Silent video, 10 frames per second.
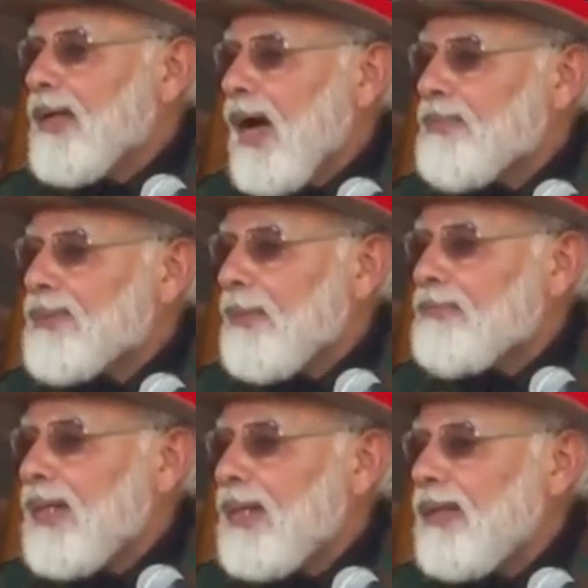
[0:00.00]
आज आप
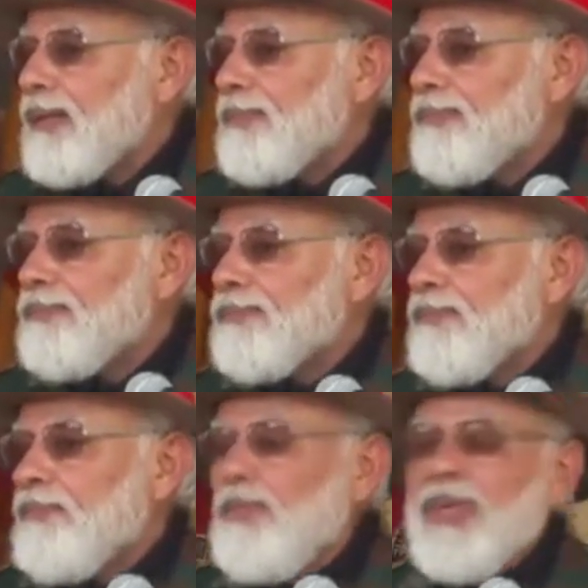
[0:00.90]
सबके
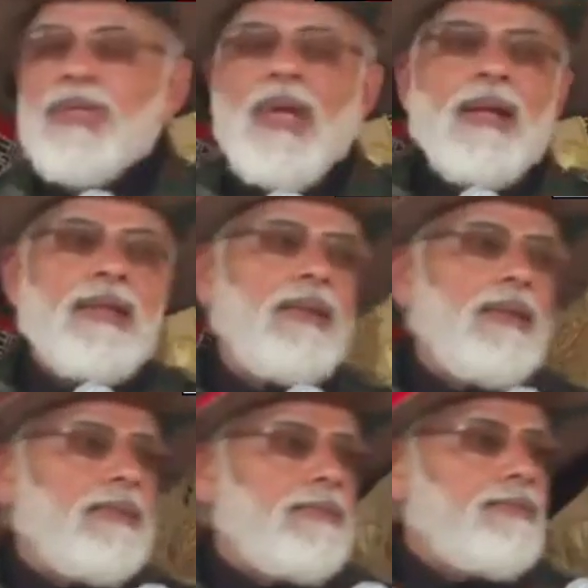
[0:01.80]
बीच आकर
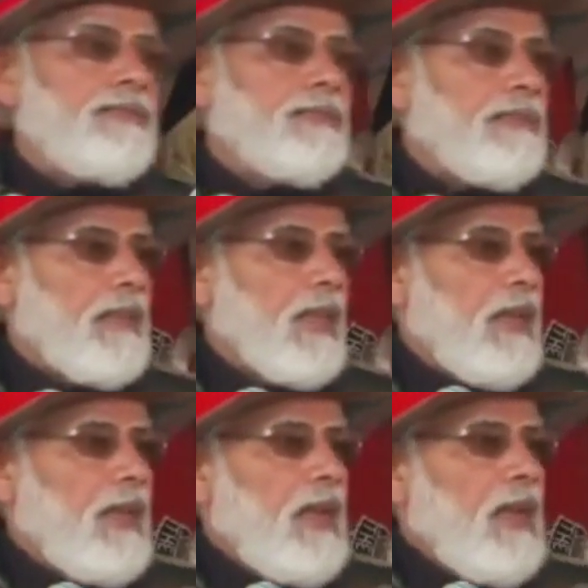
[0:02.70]

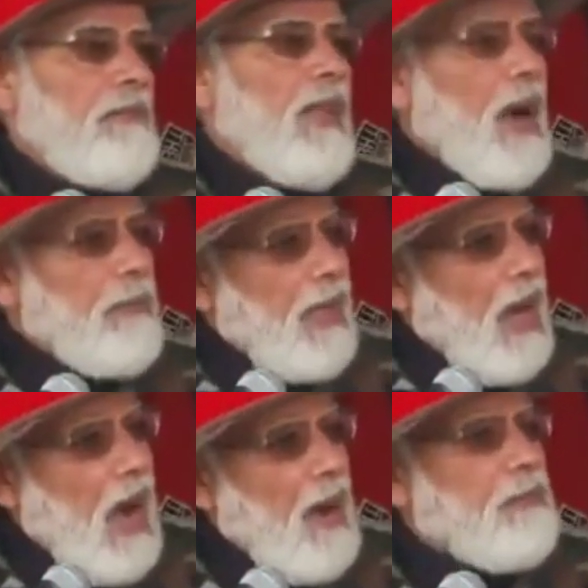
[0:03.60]
मैं अपने
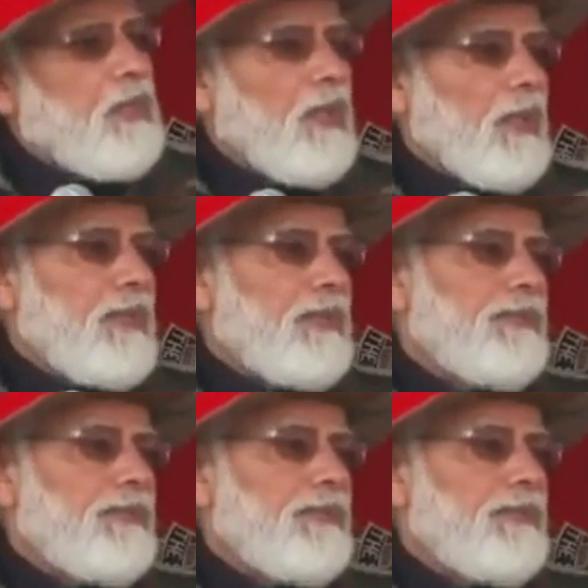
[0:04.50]
आप को